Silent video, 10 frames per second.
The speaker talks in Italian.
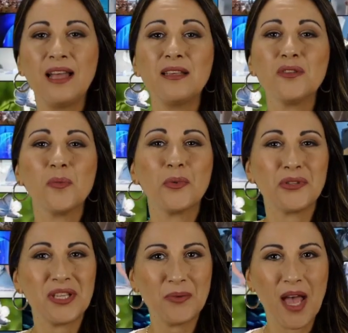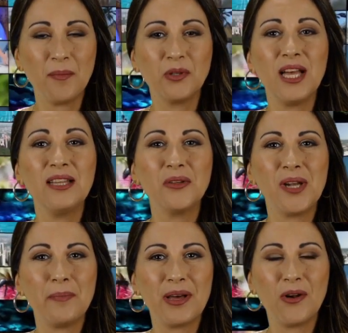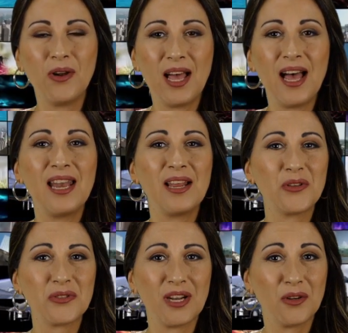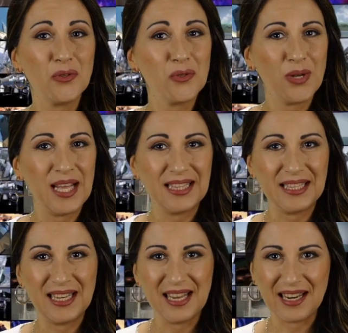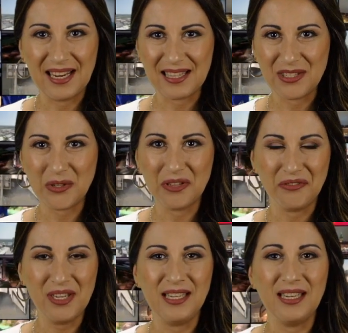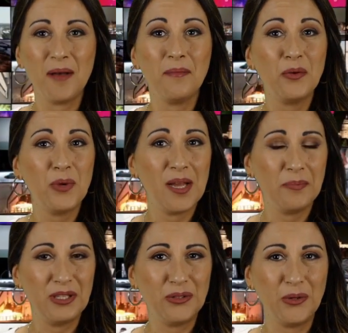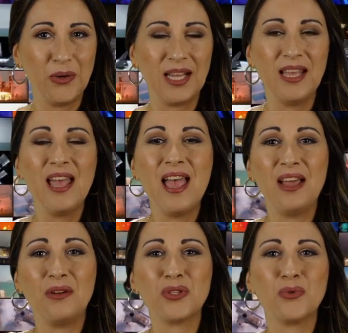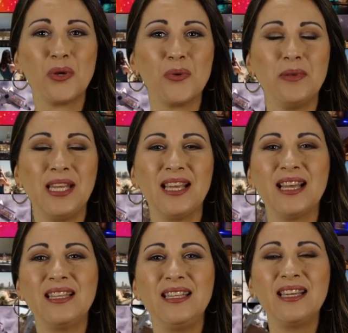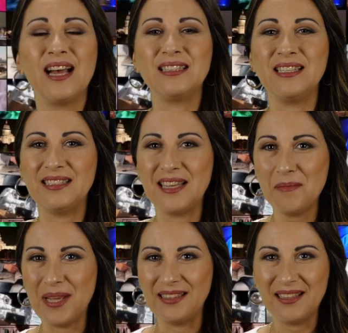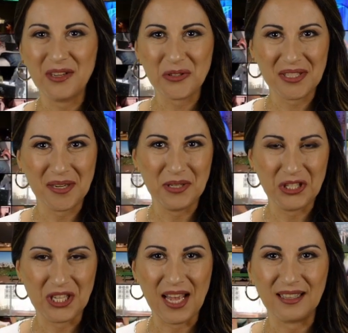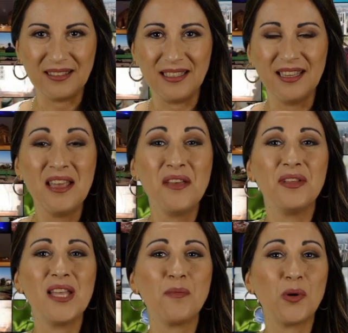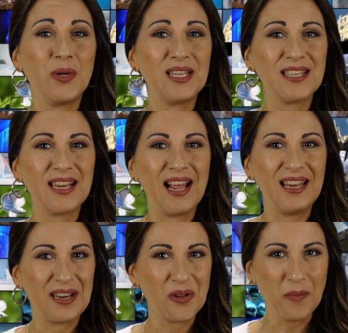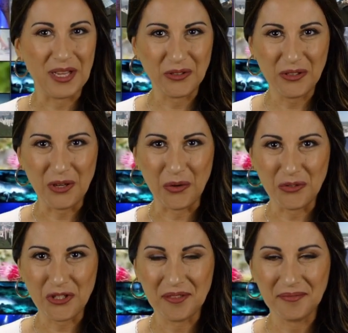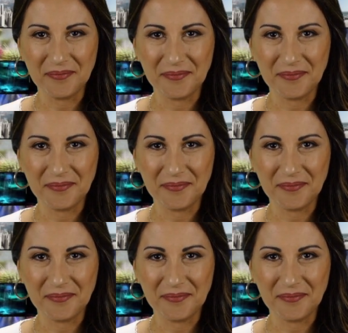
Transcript: Adesso proseguiamo dando la parola alla nostra consulente della relazione felina Manuela Pintore e alla sua rubrica dedicata interamente ai nostri amici gatti. Vediamo quale sarà l'argomento di oggi.